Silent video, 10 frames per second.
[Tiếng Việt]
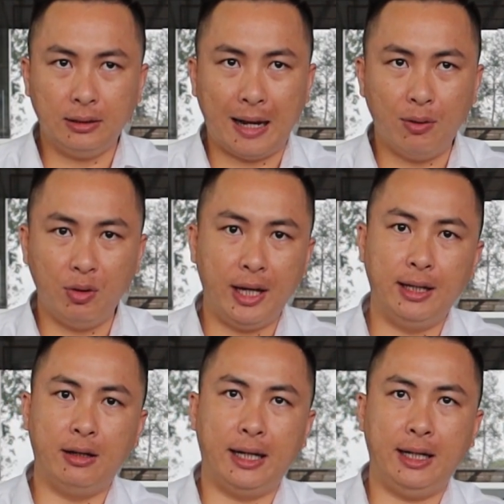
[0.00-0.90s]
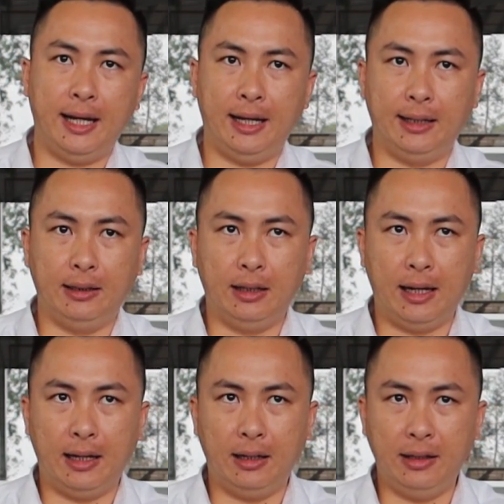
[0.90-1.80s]
tạo điều kiện cho khách hàng
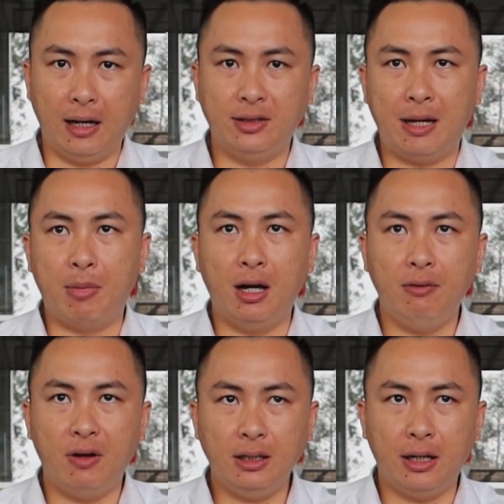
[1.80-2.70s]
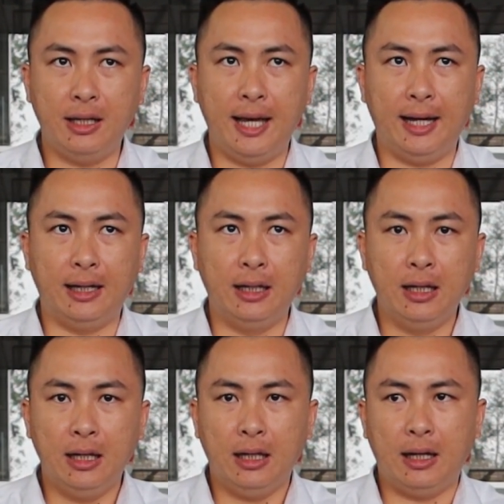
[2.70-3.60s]
là nhận xe mới với thời gian
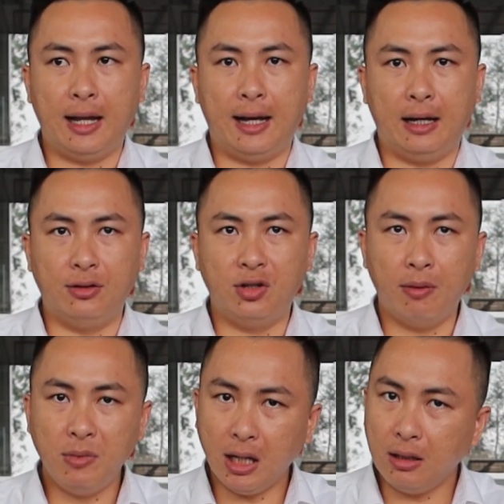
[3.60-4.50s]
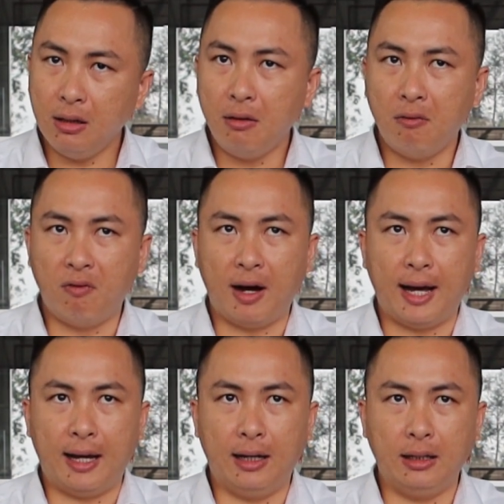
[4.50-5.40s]
là sớm nhất
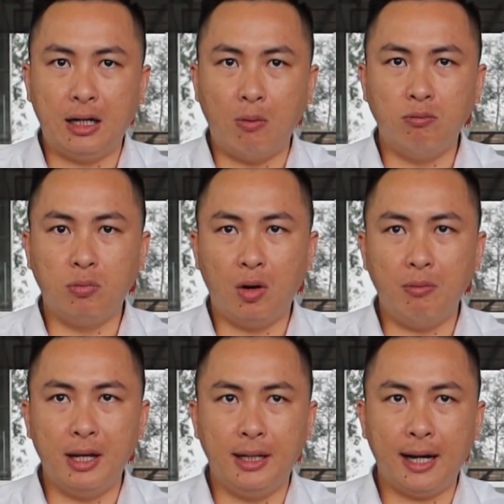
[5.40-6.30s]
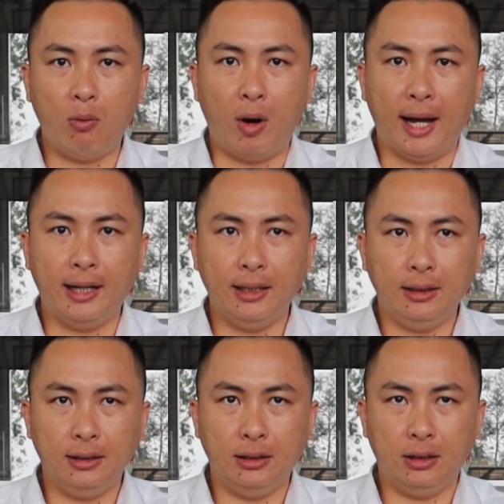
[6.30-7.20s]
và không có bị ngắt quãng
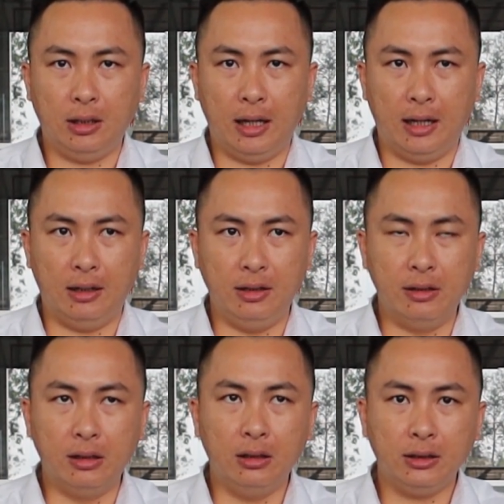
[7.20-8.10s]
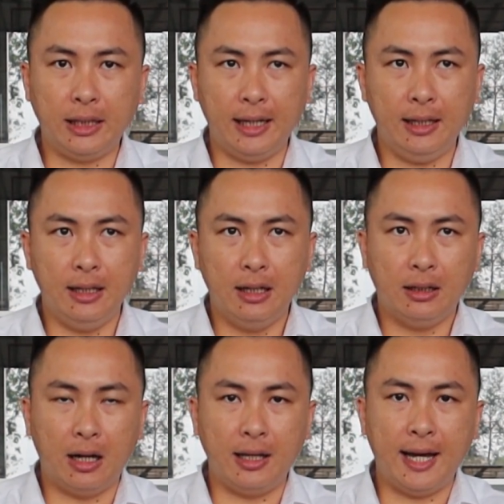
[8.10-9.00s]
à, giữa cái
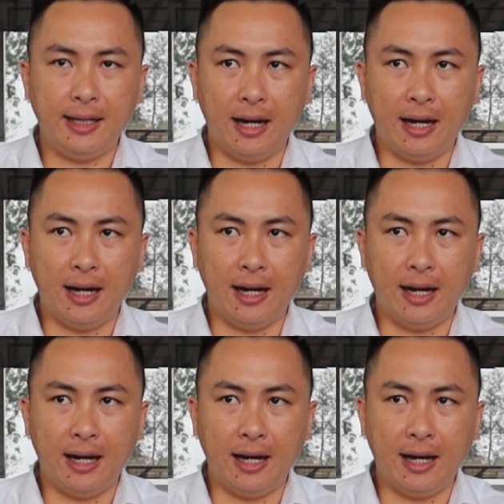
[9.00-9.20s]
thời gian